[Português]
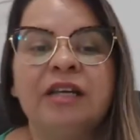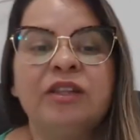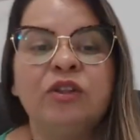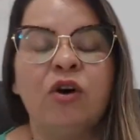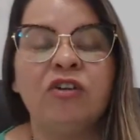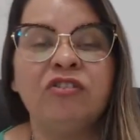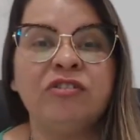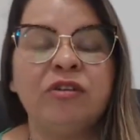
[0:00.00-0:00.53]

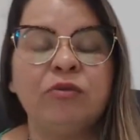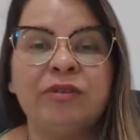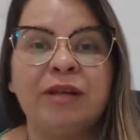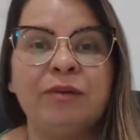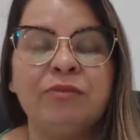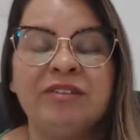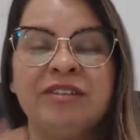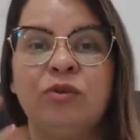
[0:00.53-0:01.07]
nós não
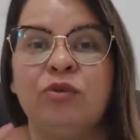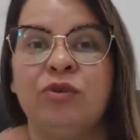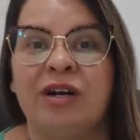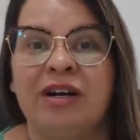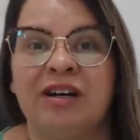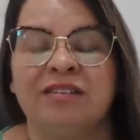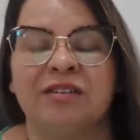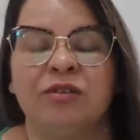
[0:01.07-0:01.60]
temos
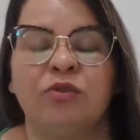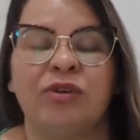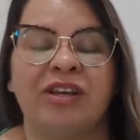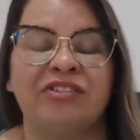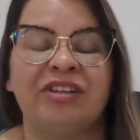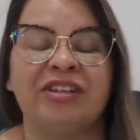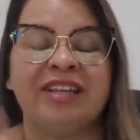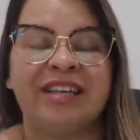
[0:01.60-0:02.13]
segurança do que
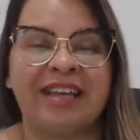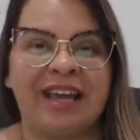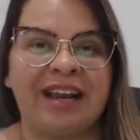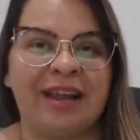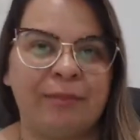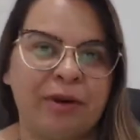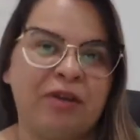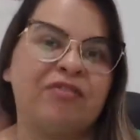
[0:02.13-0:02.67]
a gente quer.
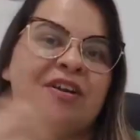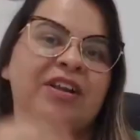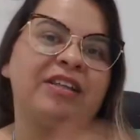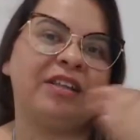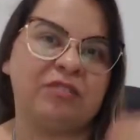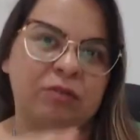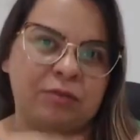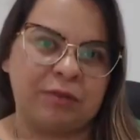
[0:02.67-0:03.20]
Lembra que eu falei
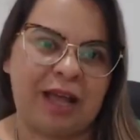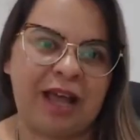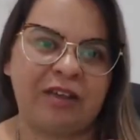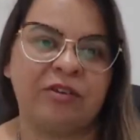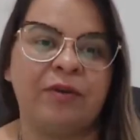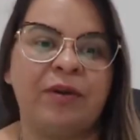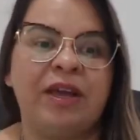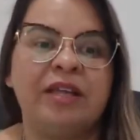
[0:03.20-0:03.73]
da
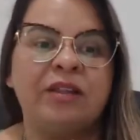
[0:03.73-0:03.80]
sondagem?